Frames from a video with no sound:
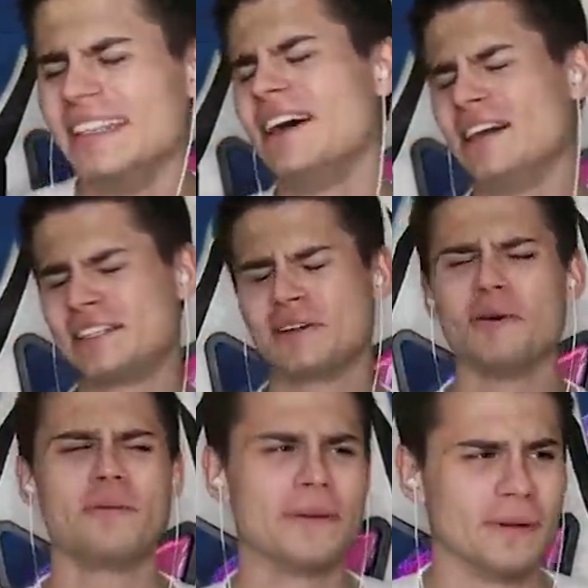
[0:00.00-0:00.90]
To jest
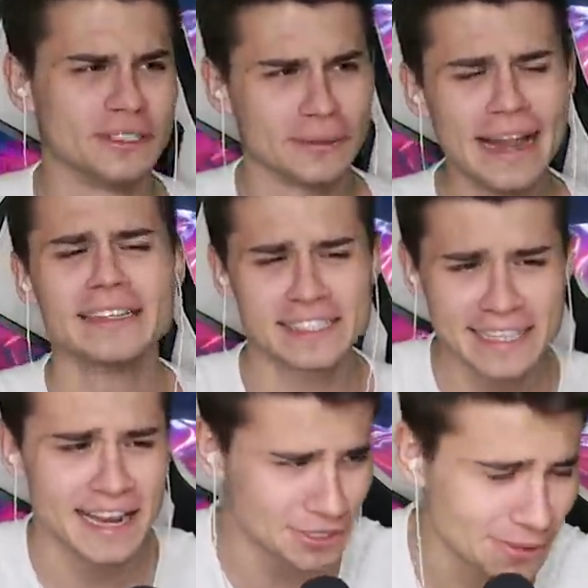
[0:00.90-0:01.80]
głupi poziom, ale
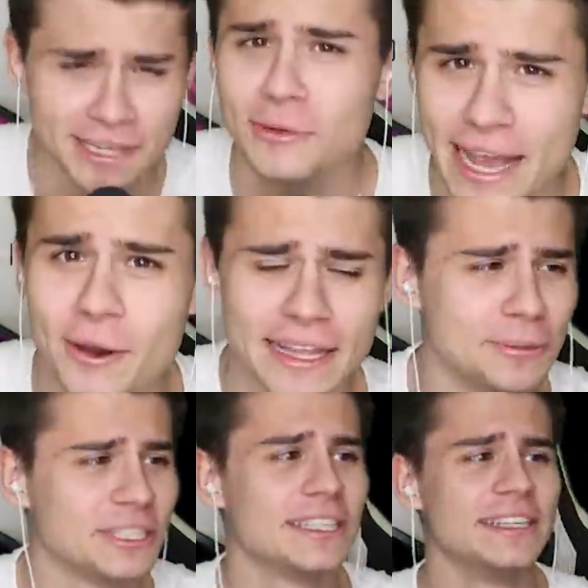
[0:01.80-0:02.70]
zginęliśmy i udało nam się.